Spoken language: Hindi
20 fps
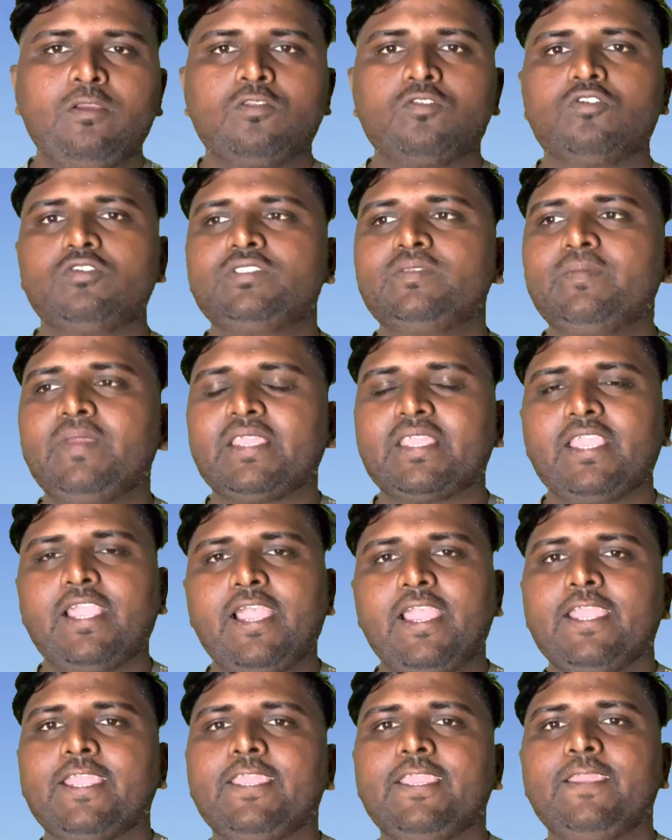तो इसमें क्या
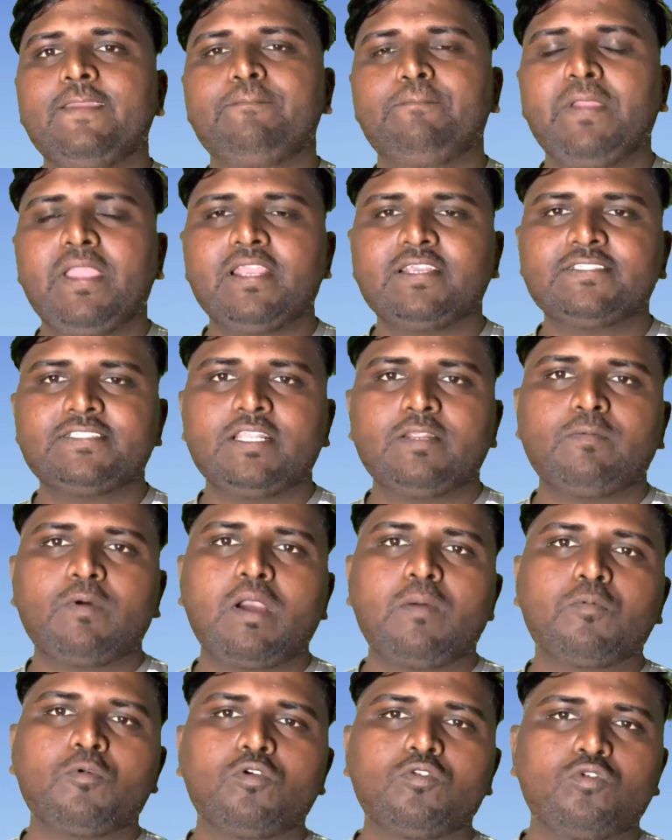है कि बैंक सिर्फ
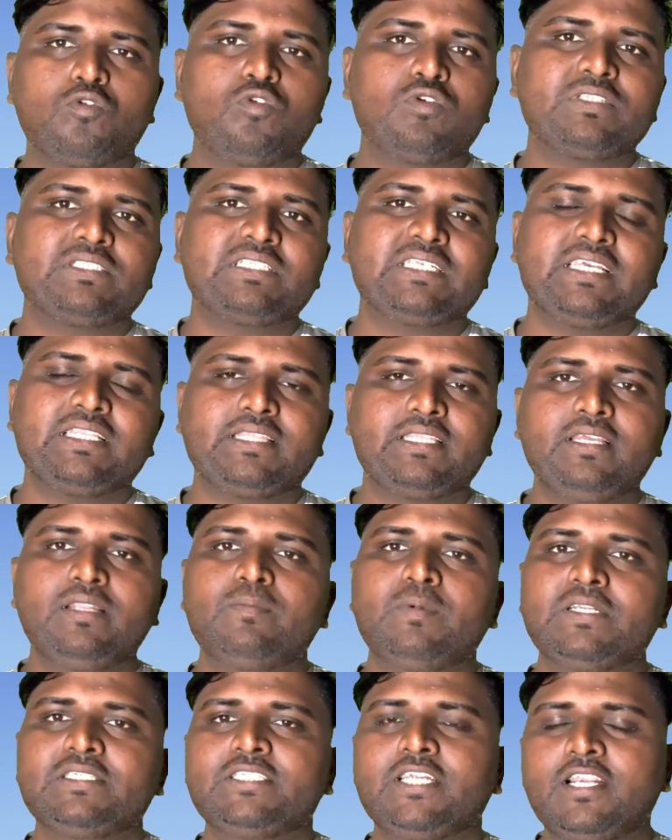आपको दो से तीन
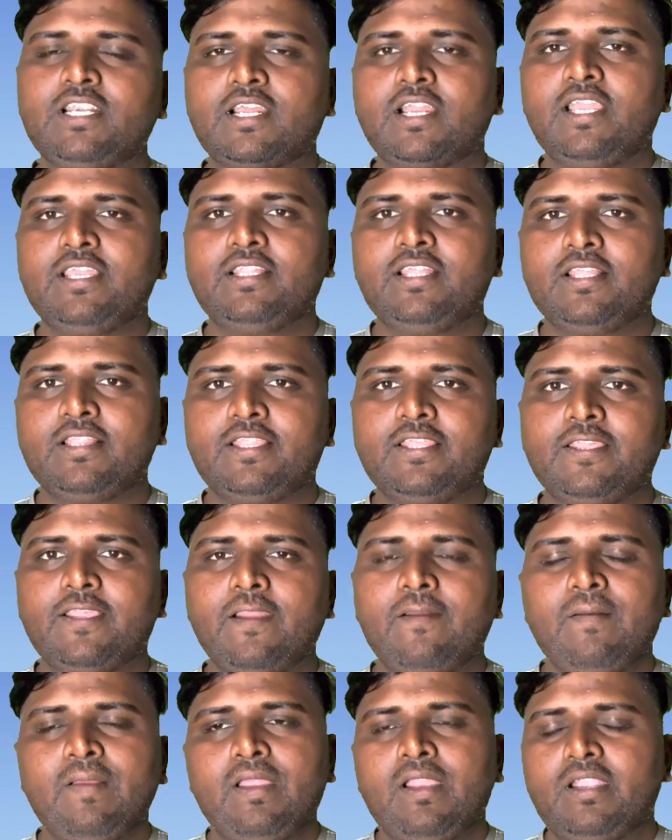परसेंट का ही देती है